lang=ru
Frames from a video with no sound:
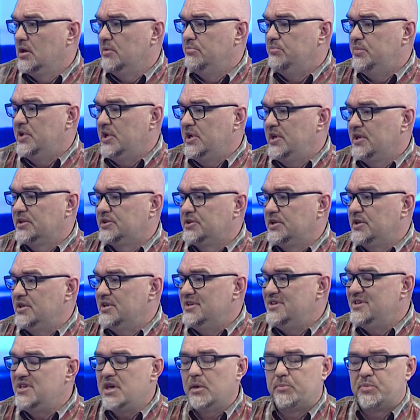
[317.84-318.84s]
билеты
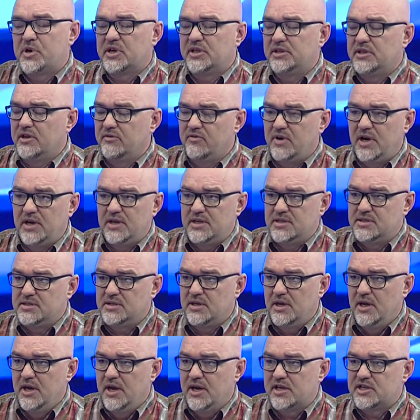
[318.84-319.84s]
не
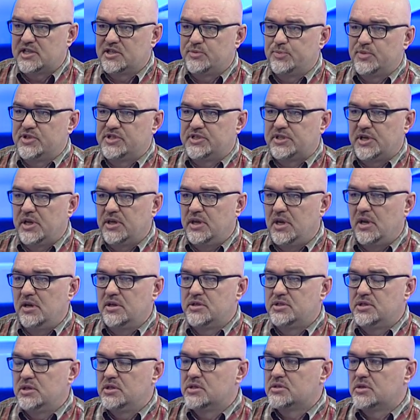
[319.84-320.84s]
продавались, а
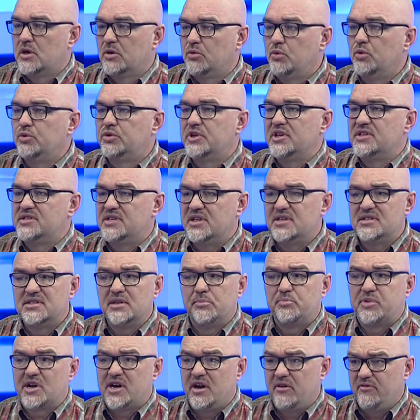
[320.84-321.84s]
распространялись через какую-то сеть
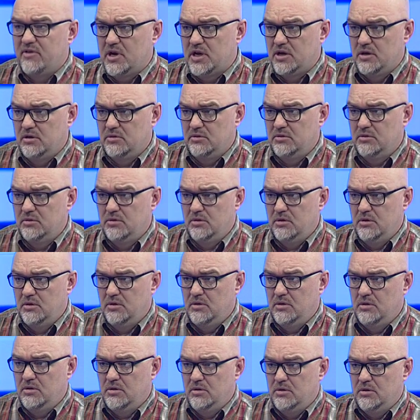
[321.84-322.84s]
заправок.
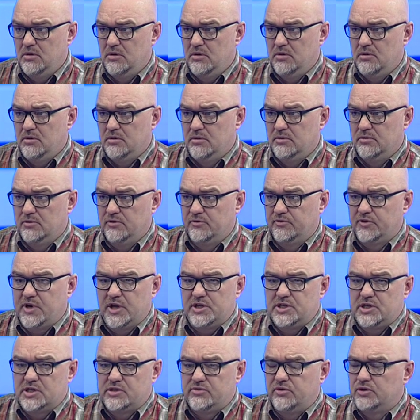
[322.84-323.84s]
Так. В
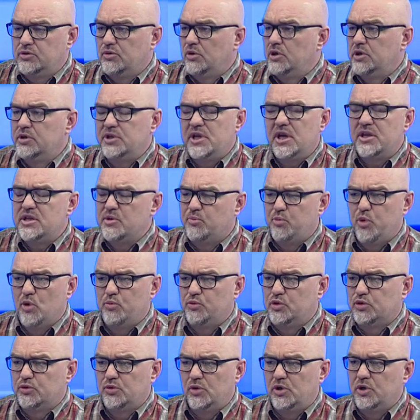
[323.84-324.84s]
качестве то ли, я не
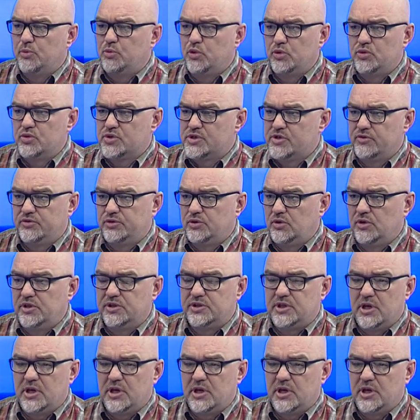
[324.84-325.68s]
помню, то ли бонусов, то ли